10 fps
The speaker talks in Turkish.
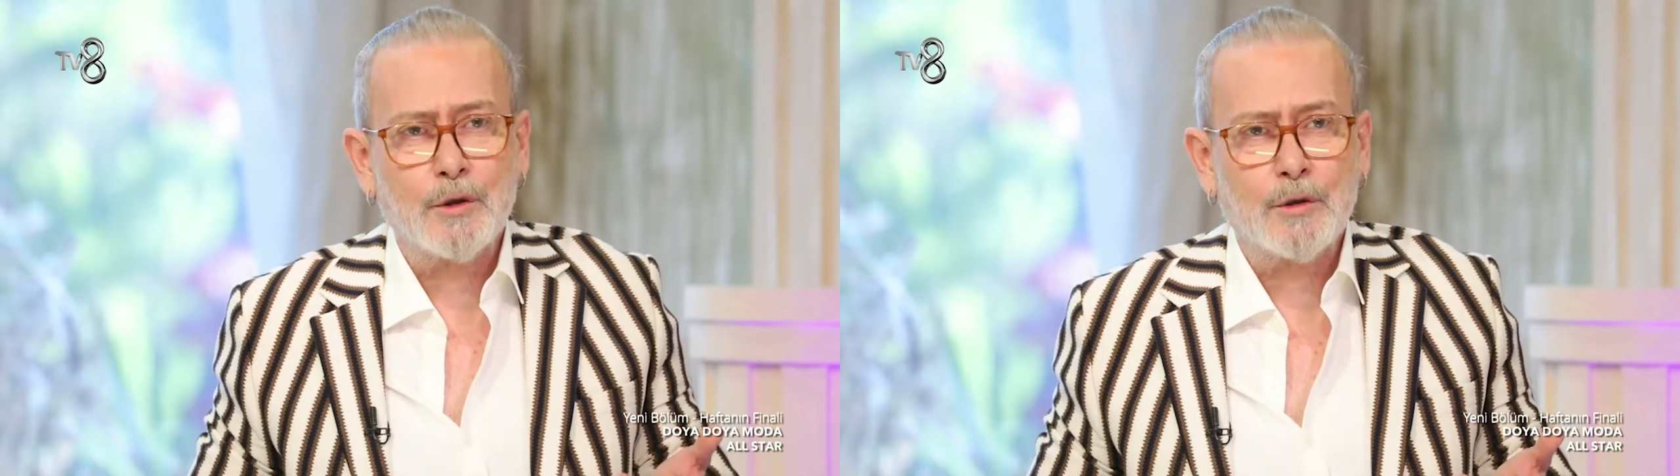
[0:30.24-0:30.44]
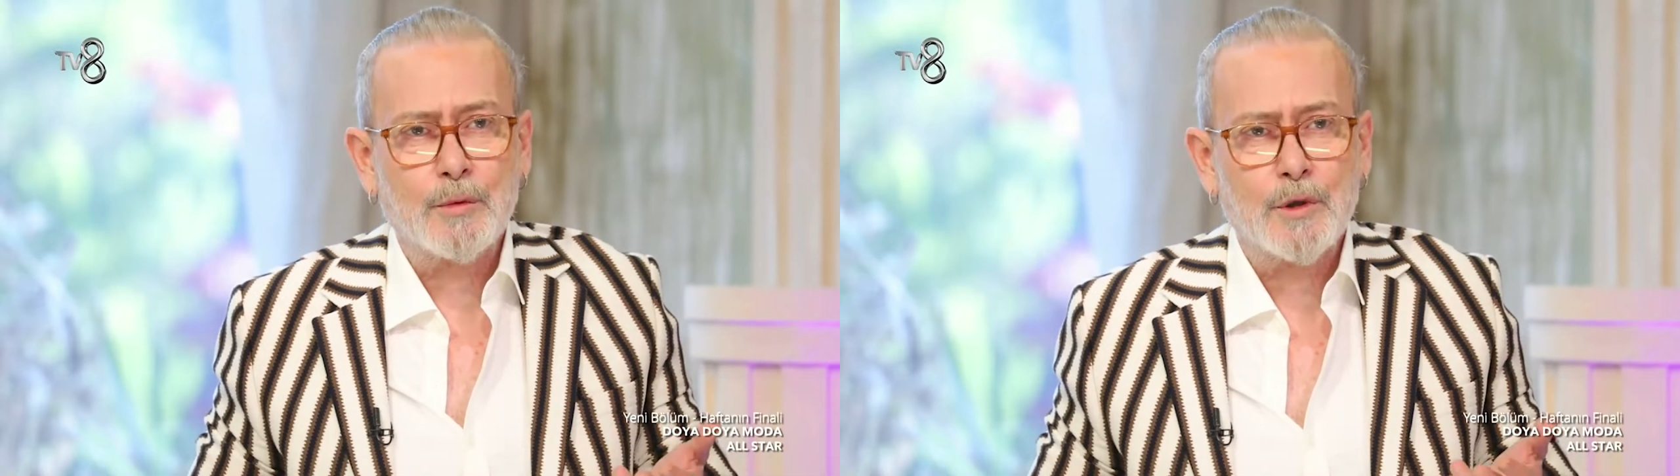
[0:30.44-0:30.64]

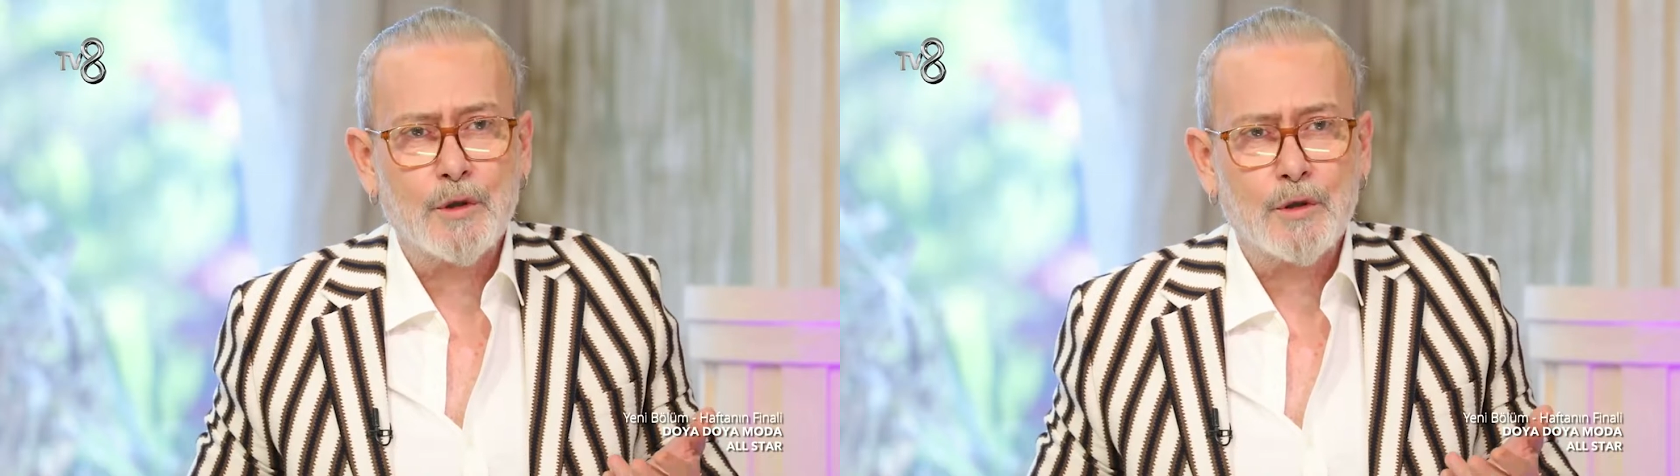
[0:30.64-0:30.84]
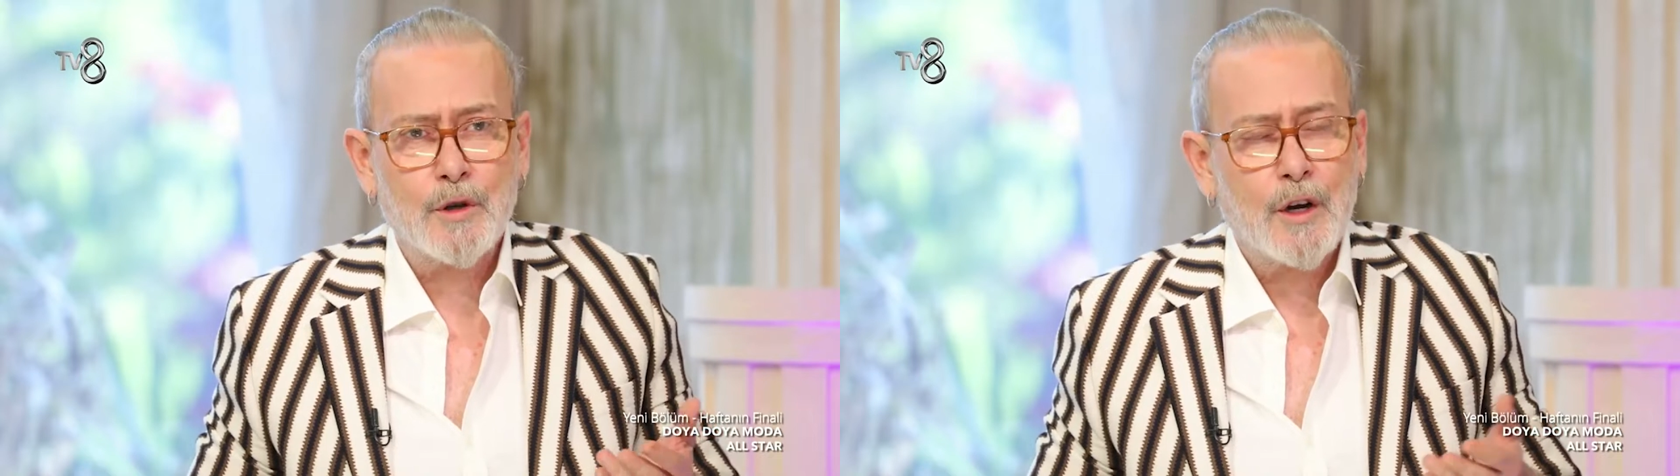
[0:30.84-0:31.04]

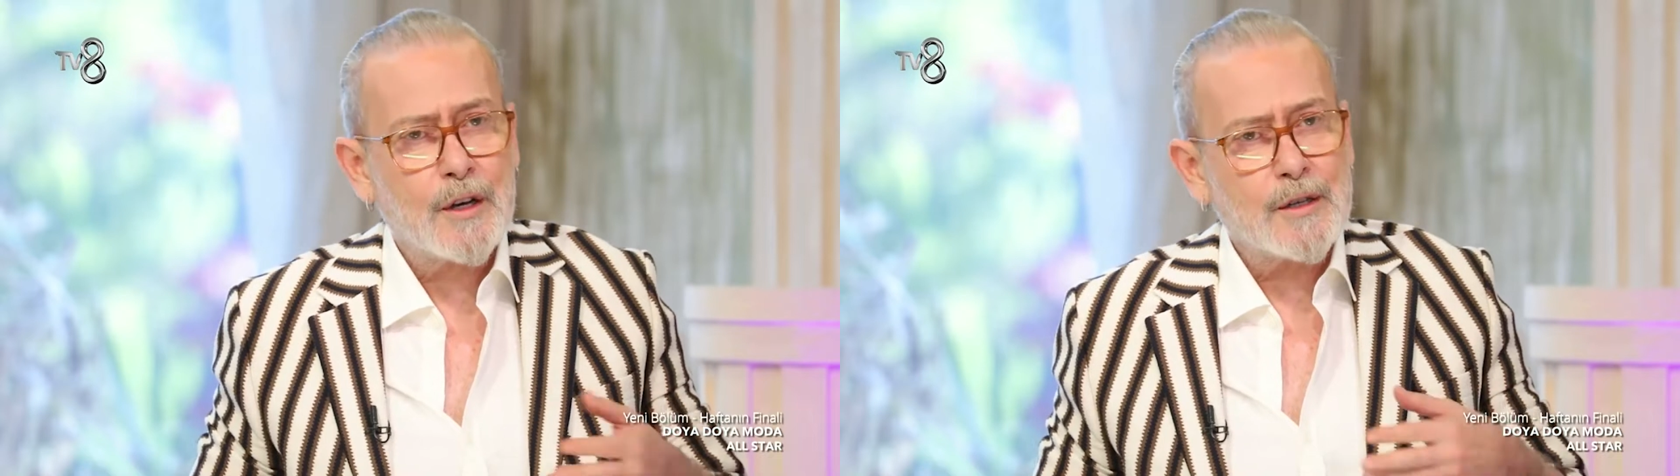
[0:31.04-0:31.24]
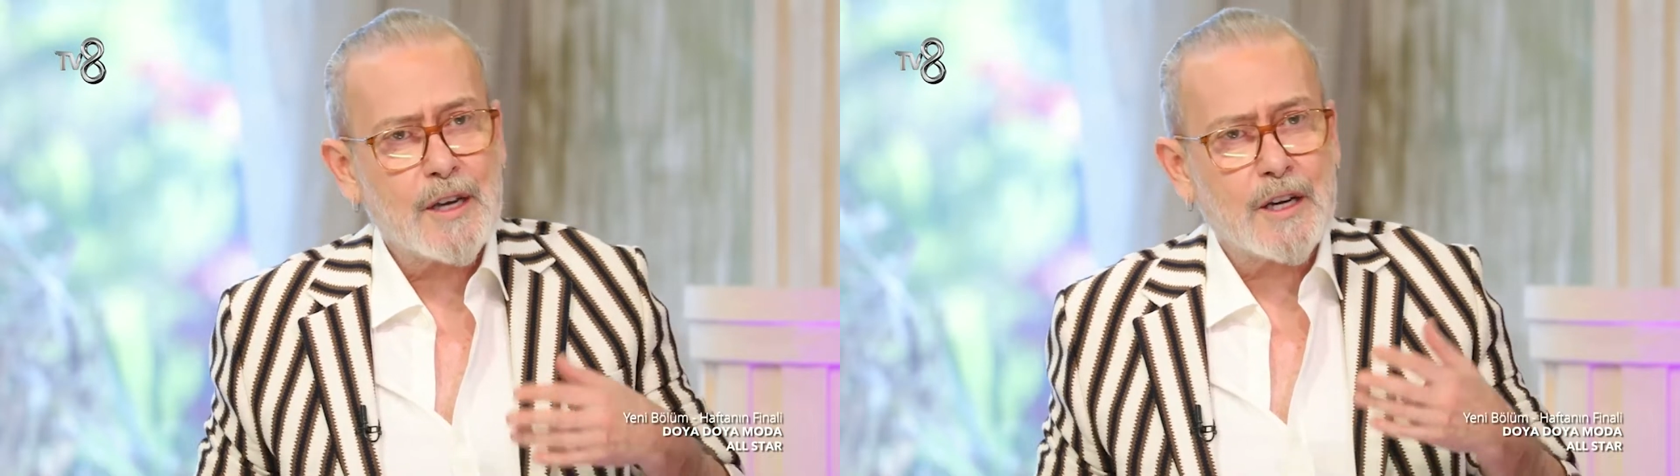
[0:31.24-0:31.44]
durmuş.
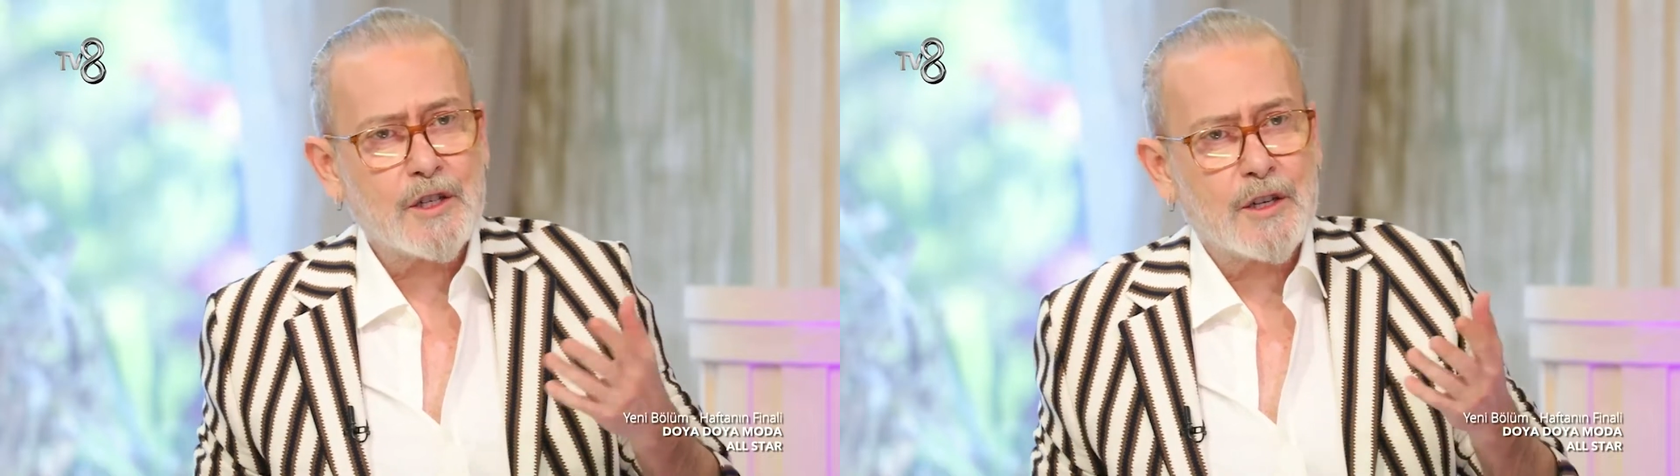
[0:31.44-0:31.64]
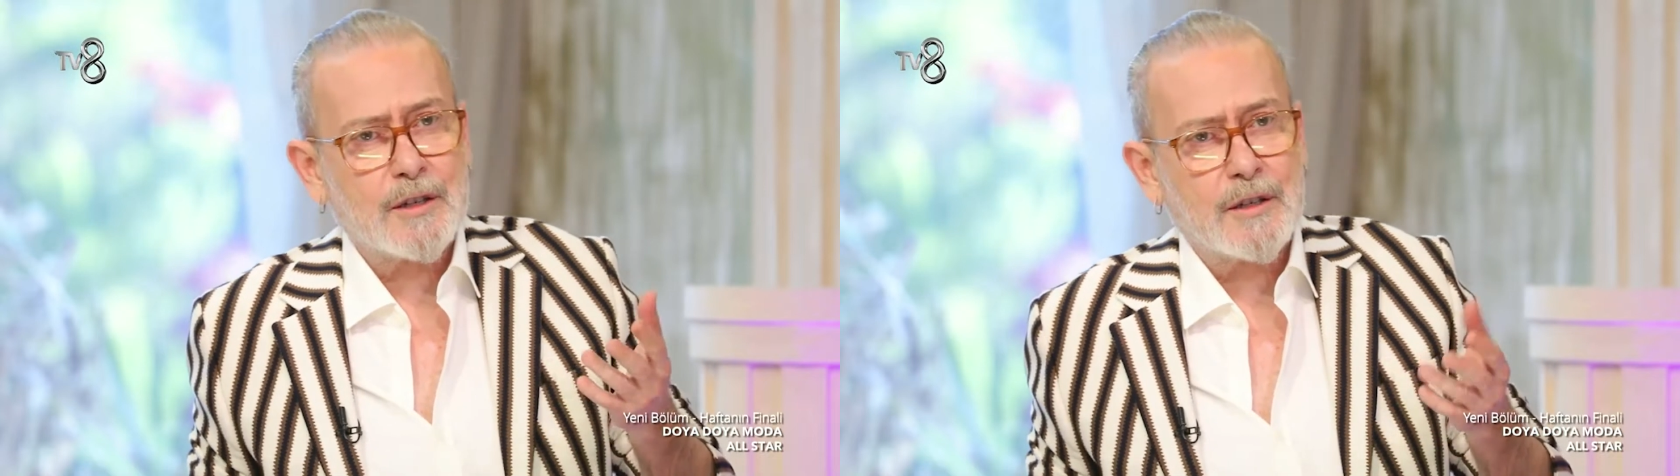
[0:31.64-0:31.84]

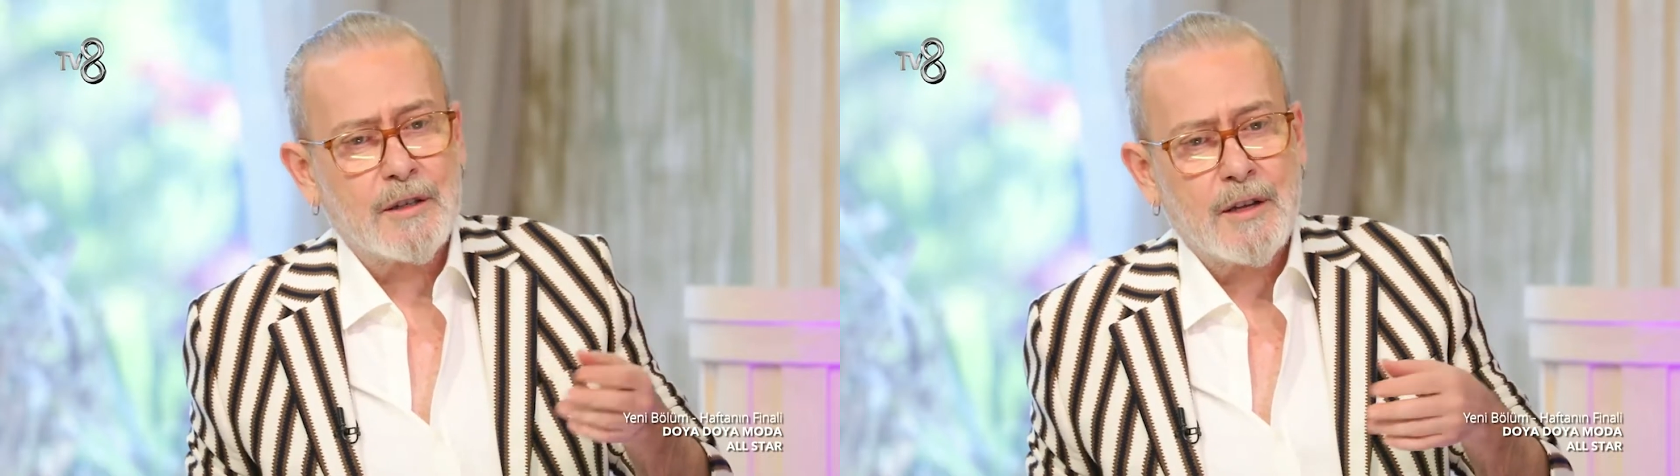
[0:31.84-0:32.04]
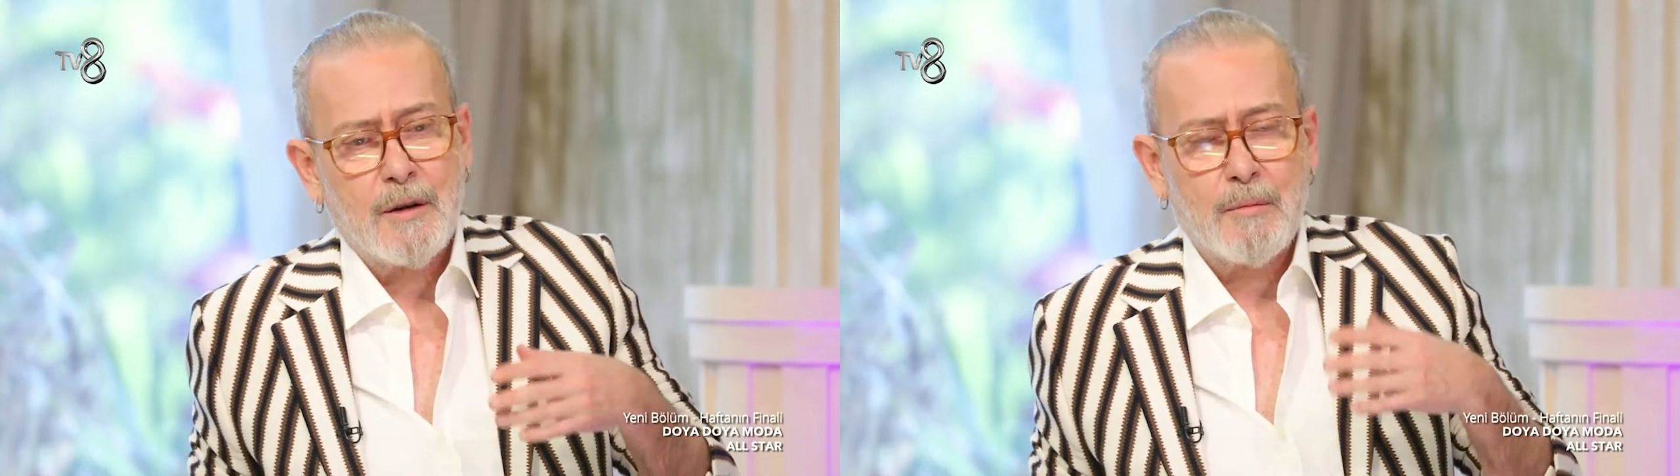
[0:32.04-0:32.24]
Saçların,